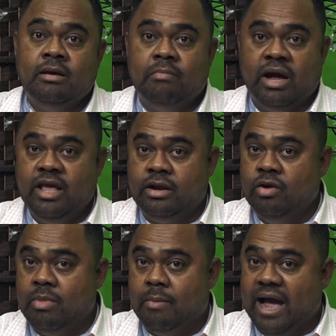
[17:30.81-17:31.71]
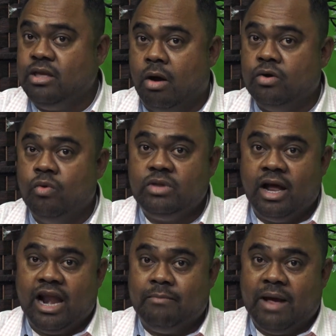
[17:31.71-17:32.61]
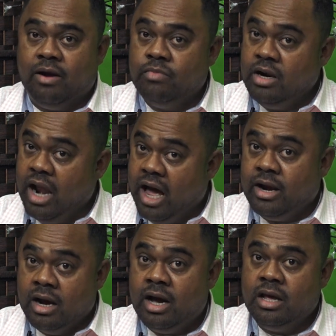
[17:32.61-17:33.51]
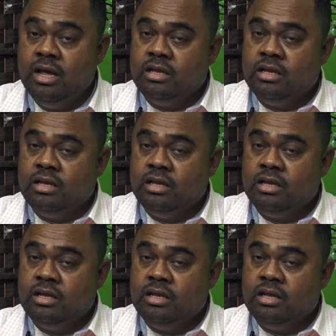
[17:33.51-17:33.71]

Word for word: mà giờ nếu mà máy chọn đúng tên anh mà anh không đứng lên nữa